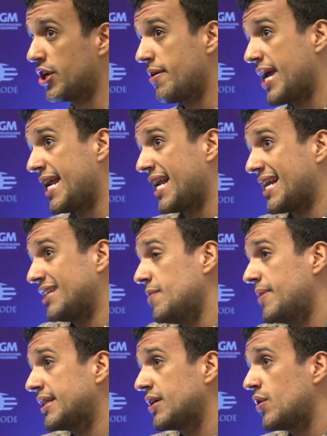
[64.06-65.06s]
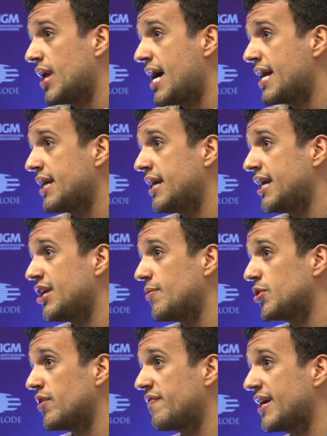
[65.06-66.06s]
creo en el caso particular, yo
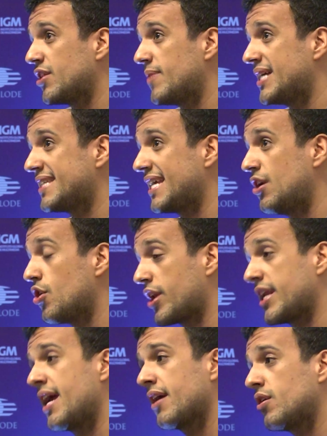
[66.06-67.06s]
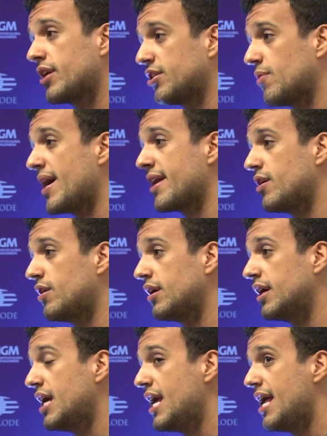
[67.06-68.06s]
me estuve fijando más en los riesgos que tomaron
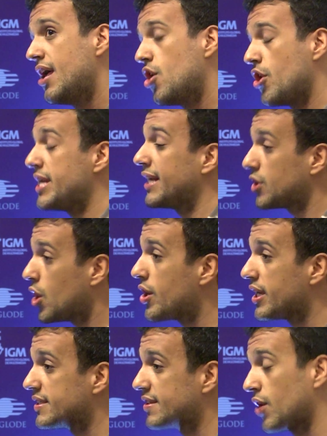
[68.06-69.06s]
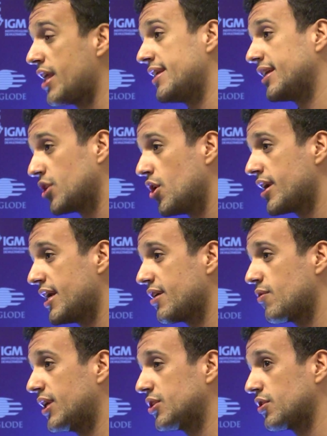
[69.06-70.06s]
los directores o las directoras en
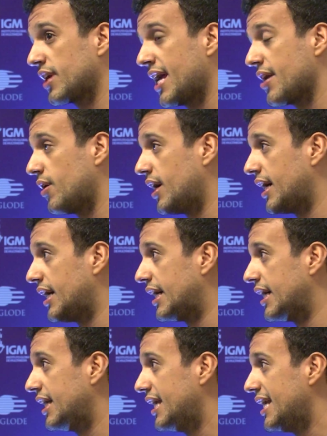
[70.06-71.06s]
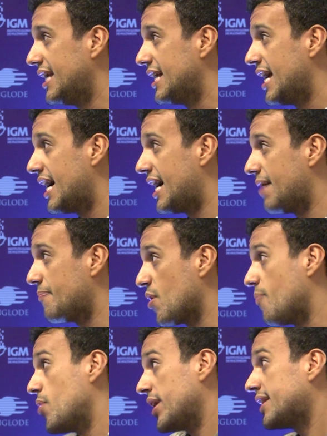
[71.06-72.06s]
cuanto, claro, a, a
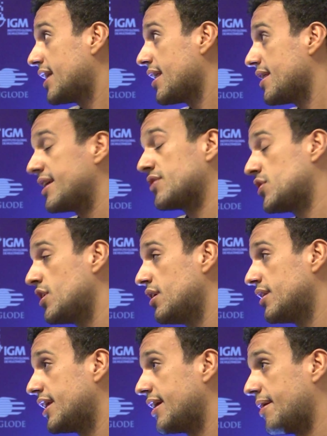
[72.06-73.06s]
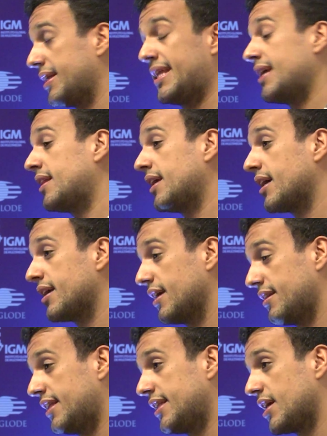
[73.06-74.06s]
propuestas de dirección, de estética,
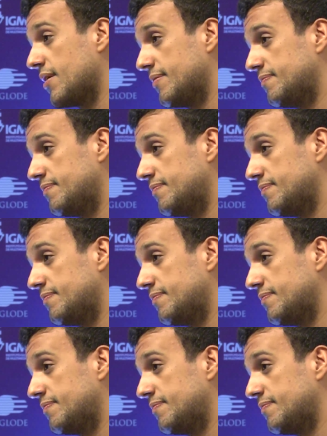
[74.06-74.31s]
estética,